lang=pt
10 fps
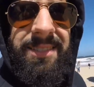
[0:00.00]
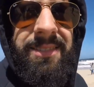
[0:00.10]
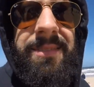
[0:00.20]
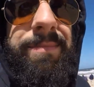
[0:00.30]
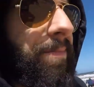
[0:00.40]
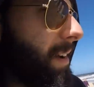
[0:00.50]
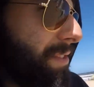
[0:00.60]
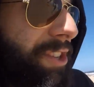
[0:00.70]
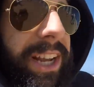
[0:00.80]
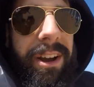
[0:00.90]
Tá Acho
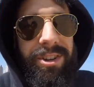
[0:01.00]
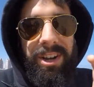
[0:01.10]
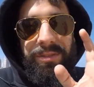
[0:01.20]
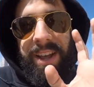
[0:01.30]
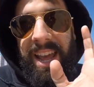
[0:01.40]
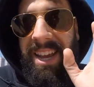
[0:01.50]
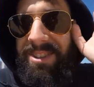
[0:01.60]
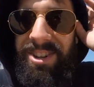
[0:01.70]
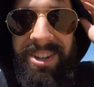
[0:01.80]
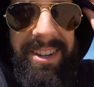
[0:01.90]
que é o um dia
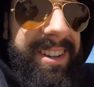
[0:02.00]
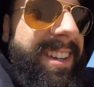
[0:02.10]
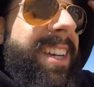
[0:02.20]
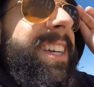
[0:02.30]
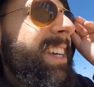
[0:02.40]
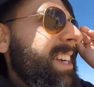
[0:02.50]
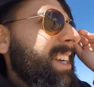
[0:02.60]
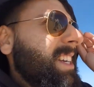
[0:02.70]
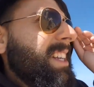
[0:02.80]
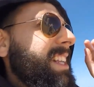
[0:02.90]
diferente. Claro.
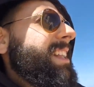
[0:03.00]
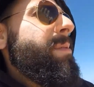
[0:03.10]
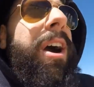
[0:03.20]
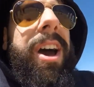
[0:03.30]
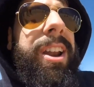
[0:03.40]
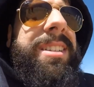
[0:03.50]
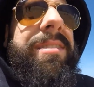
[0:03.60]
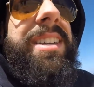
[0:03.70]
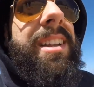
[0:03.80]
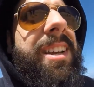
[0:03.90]
meu, agora é a nossa
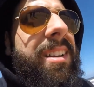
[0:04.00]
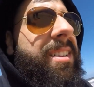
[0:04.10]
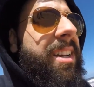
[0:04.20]
vez ali.